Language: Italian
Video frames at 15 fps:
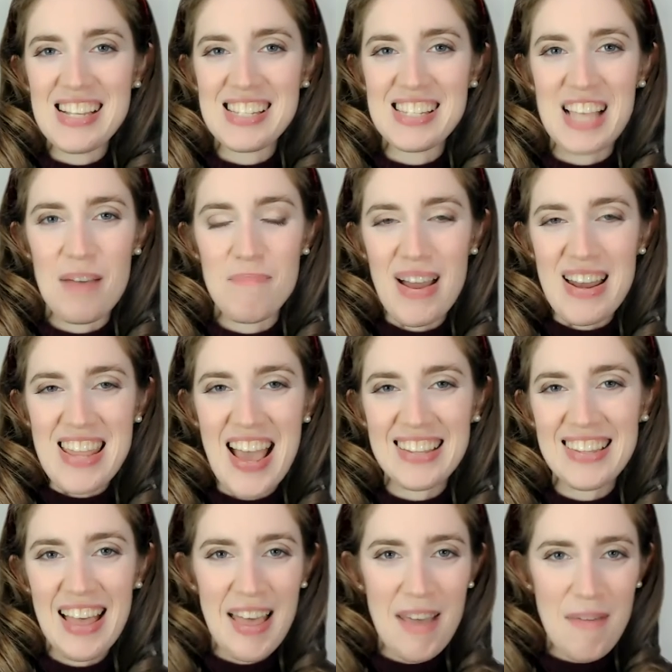
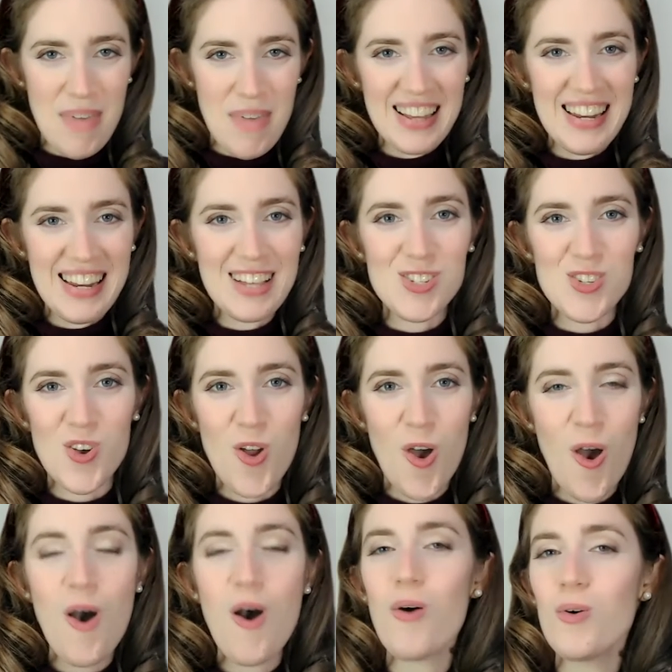Scampagnata e picnic
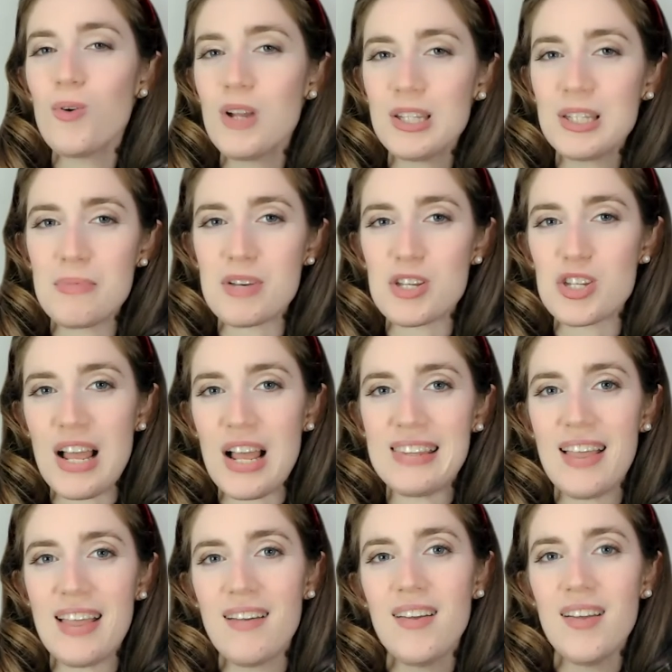sono un'ottima
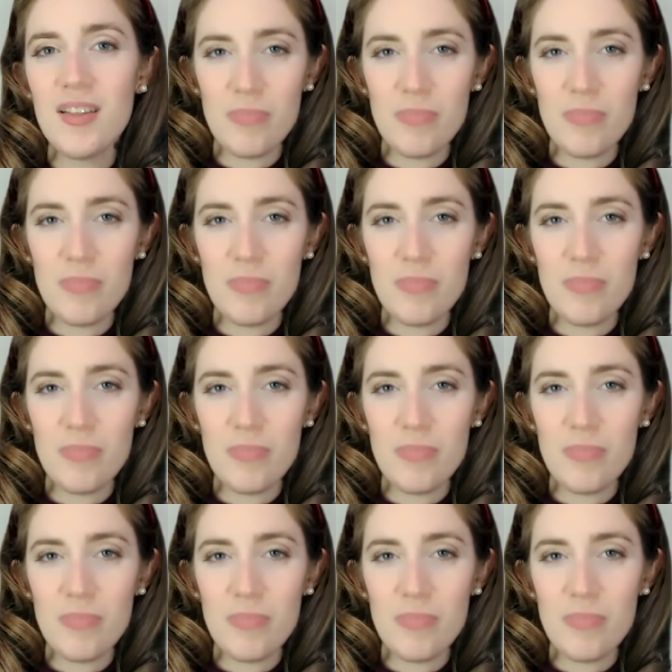scelta